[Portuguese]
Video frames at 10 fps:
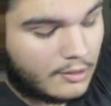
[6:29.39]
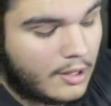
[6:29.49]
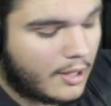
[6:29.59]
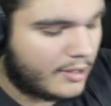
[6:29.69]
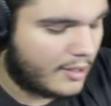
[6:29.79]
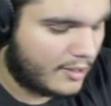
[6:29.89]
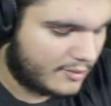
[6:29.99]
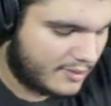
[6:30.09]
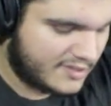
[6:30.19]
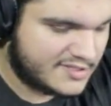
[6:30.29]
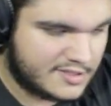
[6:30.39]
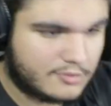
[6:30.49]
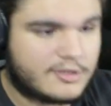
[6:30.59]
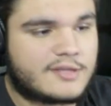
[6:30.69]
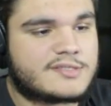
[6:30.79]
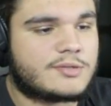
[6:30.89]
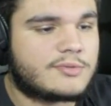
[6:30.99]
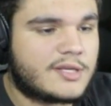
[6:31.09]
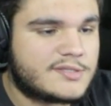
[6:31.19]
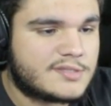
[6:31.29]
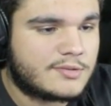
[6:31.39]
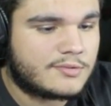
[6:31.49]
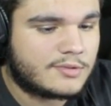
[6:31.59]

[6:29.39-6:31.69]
Ai, ai, tensão, tensão, tensão.